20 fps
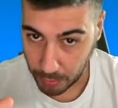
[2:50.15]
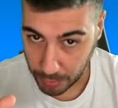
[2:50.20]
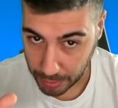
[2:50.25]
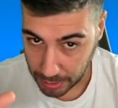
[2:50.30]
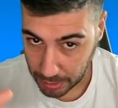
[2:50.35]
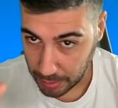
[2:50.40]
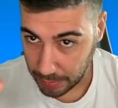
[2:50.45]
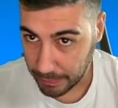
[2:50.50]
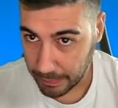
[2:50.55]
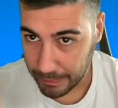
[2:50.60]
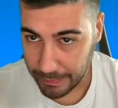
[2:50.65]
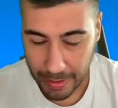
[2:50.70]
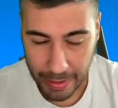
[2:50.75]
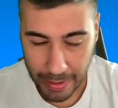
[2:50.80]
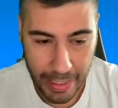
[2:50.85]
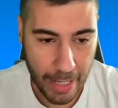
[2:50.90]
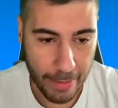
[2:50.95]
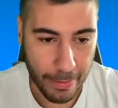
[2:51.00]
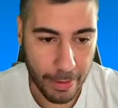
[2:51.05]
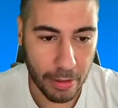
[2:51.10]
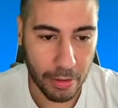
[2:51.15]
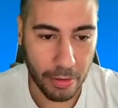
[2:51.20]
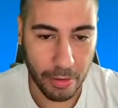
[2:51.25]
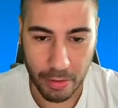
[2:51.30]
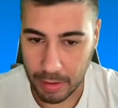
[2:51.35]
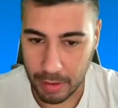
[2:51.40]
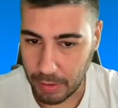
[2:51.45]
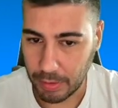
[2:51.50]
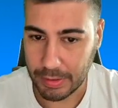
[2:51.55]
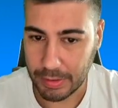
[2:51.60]
Quindi vediamo ancora
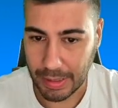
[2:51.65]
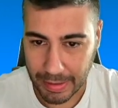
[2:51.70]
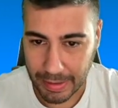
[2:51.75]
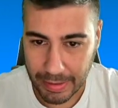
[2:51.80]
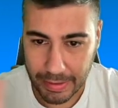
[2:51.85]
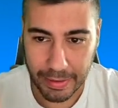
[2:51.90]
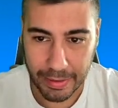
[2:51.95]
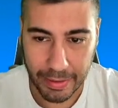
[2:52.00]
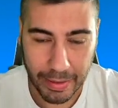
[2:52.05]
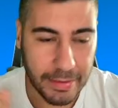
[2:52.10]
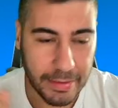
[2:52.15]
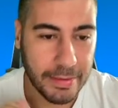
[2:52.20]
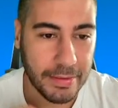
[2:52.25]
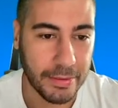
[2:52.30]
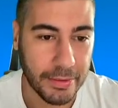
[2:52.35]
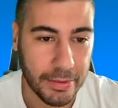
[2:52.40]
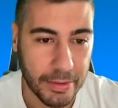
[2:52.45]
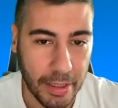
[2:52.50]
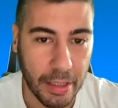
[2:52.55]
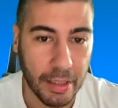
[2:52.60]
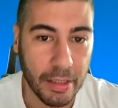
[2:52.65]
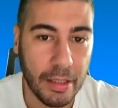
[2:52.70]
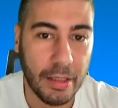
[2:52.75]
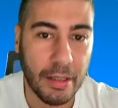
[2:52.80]
una volta l'integrazione